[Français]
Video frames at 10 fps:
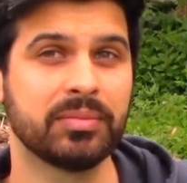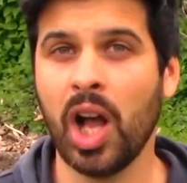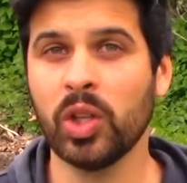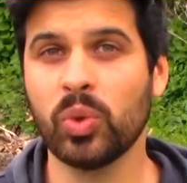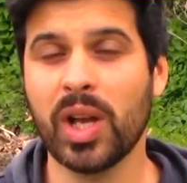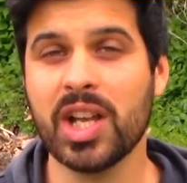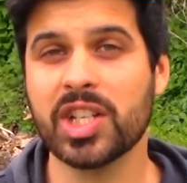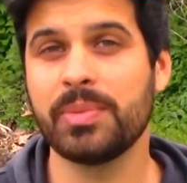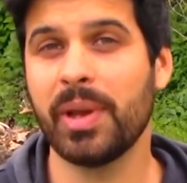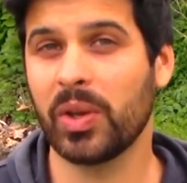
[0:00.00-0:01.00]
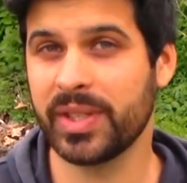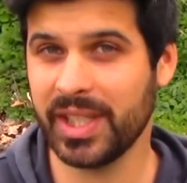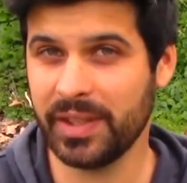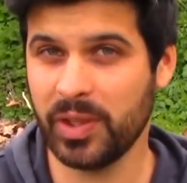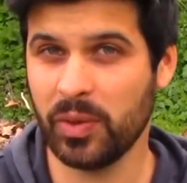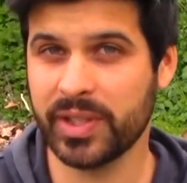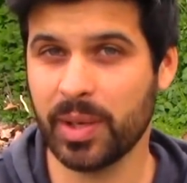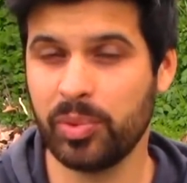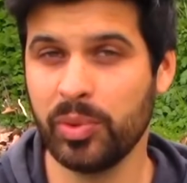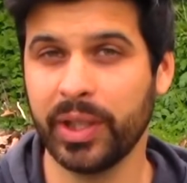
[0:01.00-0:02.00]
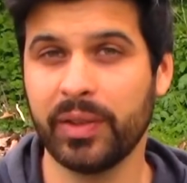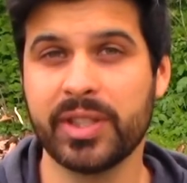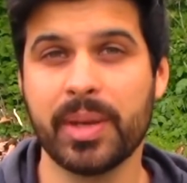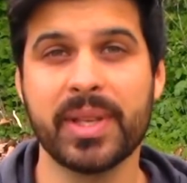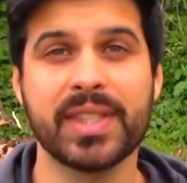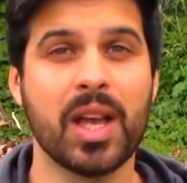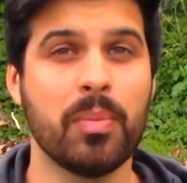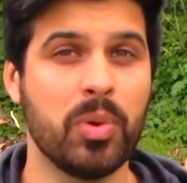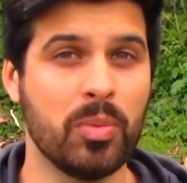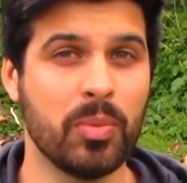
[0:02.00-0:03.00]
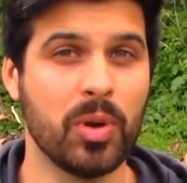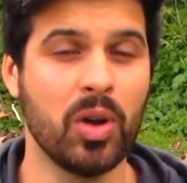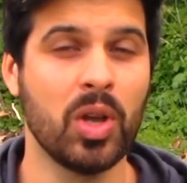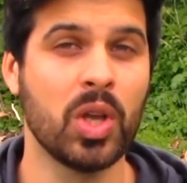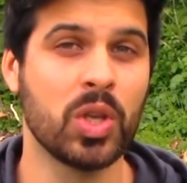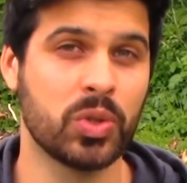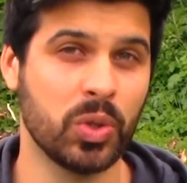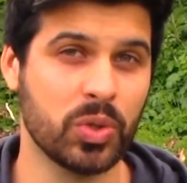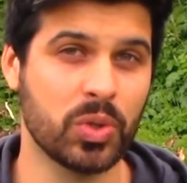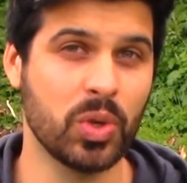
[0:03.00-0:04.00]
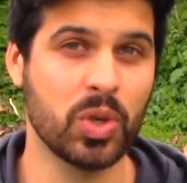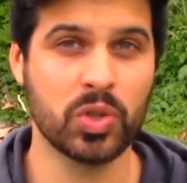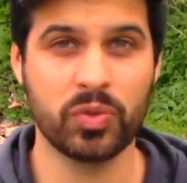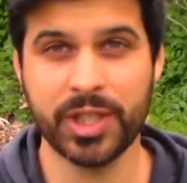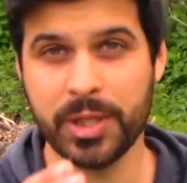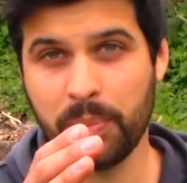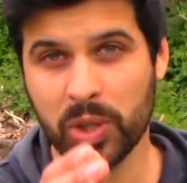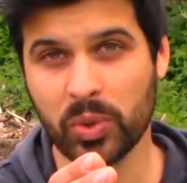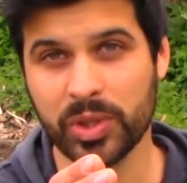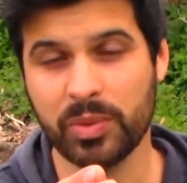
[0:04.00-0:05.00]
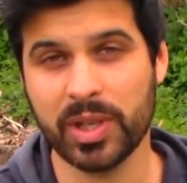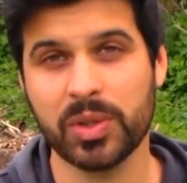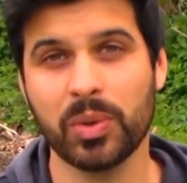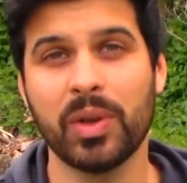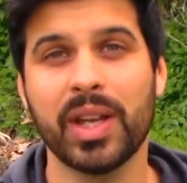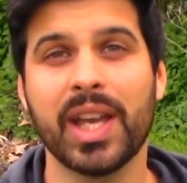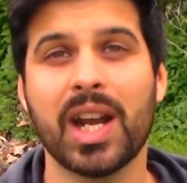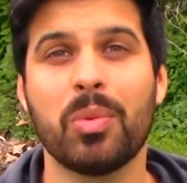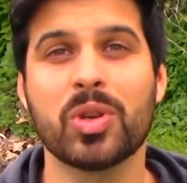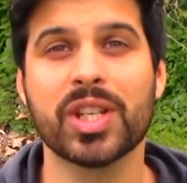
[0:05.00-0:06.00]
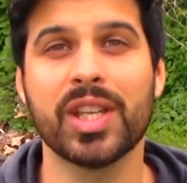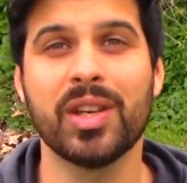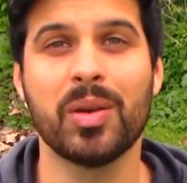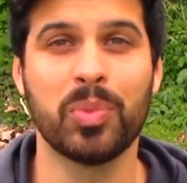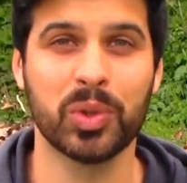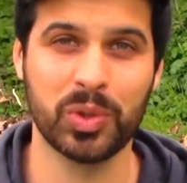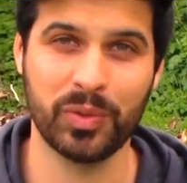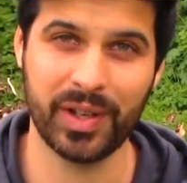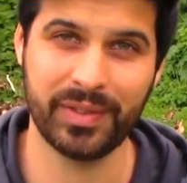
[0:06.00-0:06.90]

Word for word: En tout cas, j'espère que cette vidéo vous a plu et vous avez passé un bon moment. Sur ce, je vous dis bonne continuation et à la prochaine pour de nouvelles